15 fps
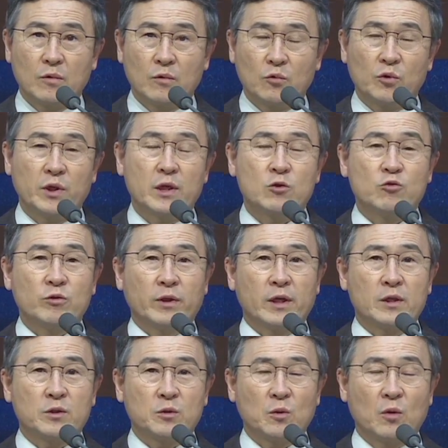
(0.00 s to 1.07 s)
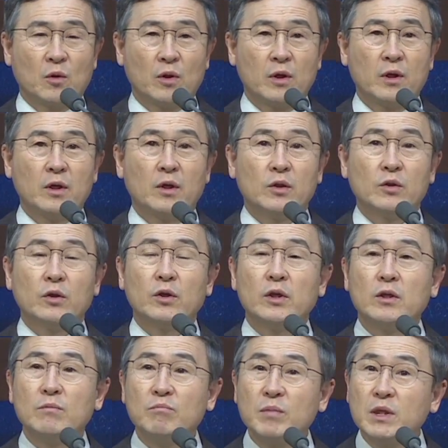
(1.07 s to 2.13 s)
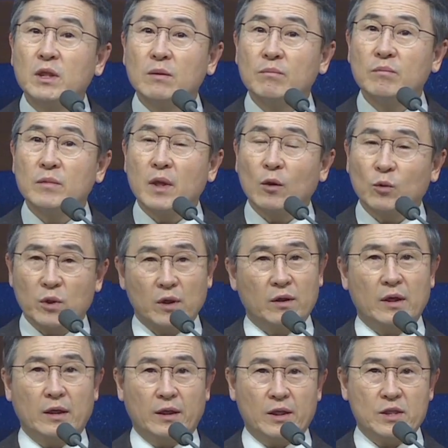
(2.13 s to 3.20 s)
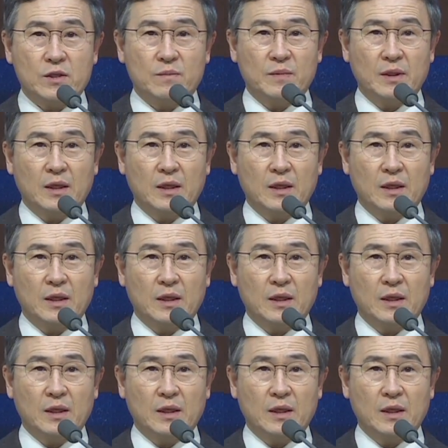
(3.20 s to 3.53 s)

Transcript: 우리 예수님께서도 너희 믿음대로 되어라 그랬습니다.